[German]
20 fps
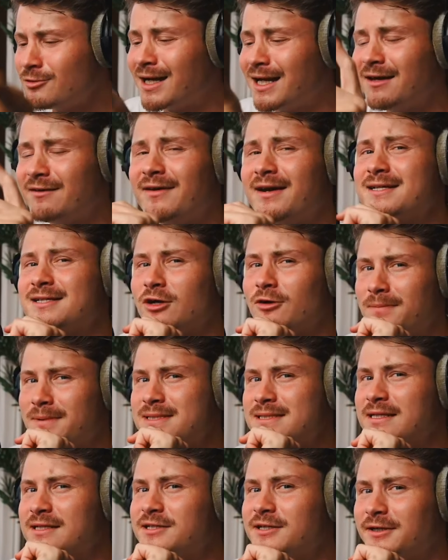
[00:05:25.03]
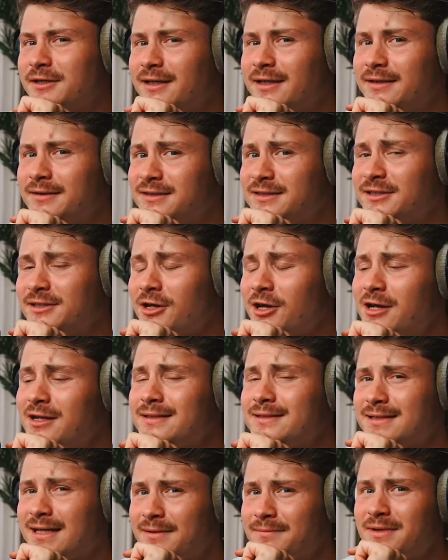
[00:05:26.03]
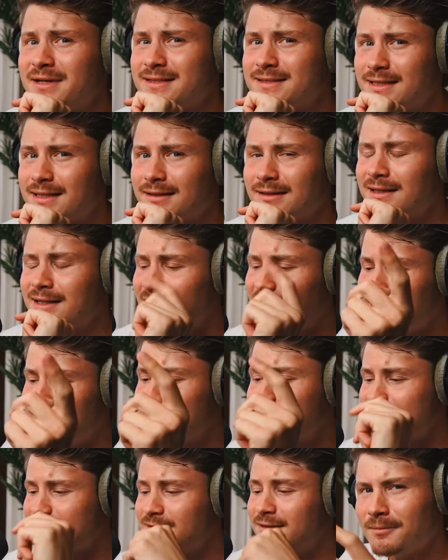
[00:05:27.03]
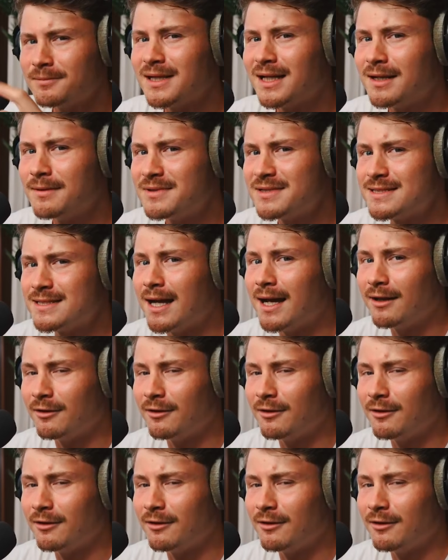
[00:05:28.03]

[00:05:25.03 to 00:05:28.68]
Luca, der weiß auch ein bisschen Interieur, Interieurdesign-mäßig, ne? Da, also, ich glaube, da hat er ein bisschen